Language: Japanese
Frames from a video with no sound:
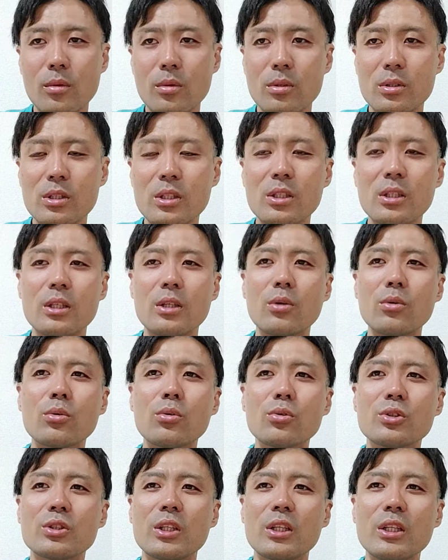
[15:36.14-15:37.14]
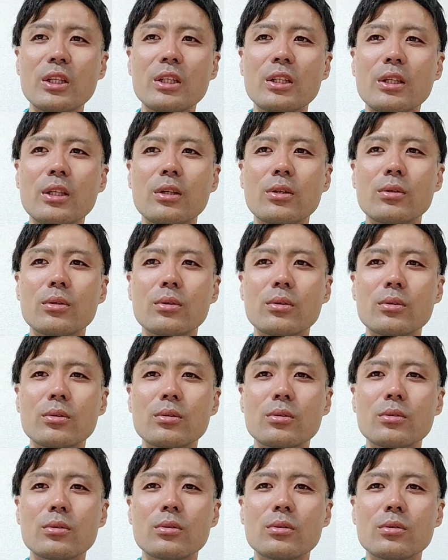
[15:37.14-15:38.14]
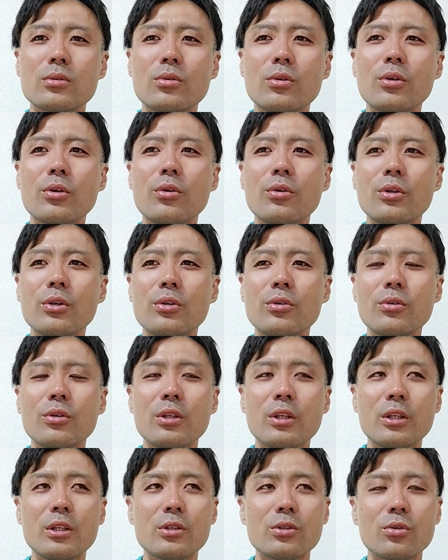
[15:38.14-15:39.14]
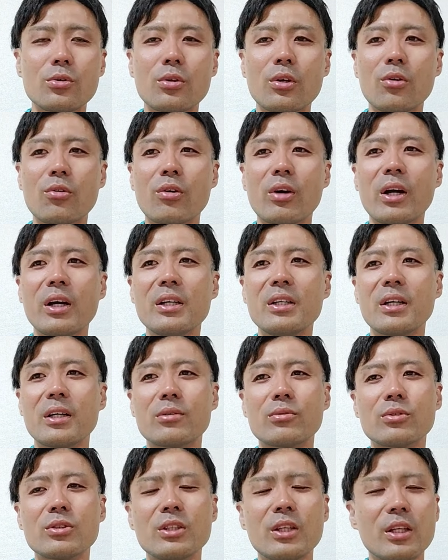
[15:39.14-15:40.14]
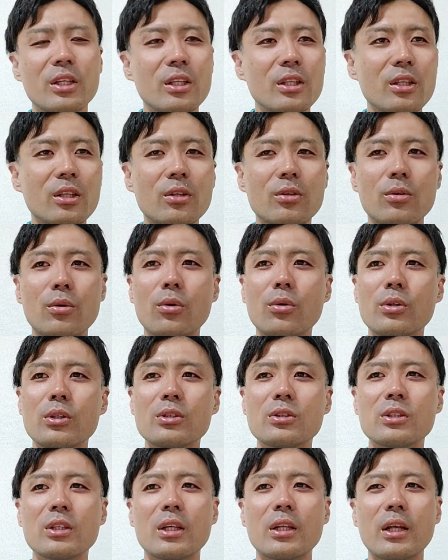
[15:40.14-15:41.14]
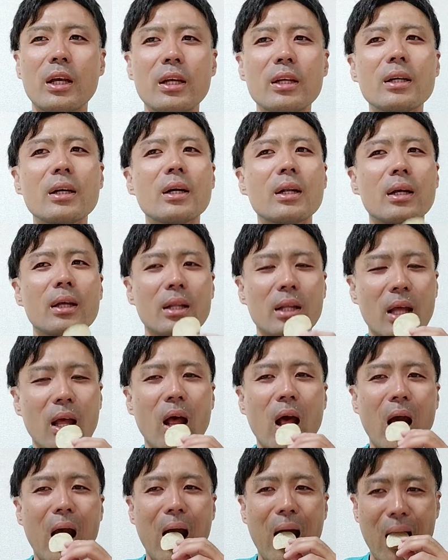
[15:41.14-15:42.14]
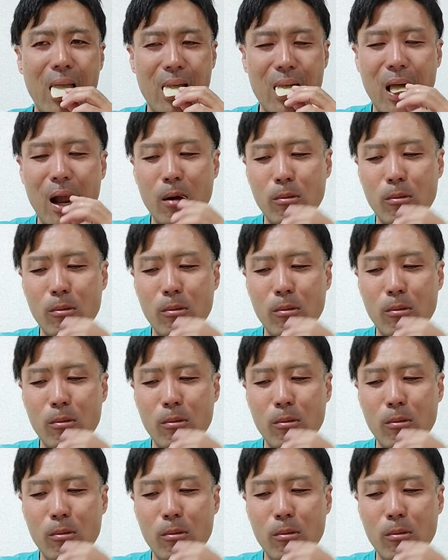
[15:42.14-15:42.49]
賃金落としていいっていうそれを理由に条件を解約していいっていう法律じゃないからね。うん。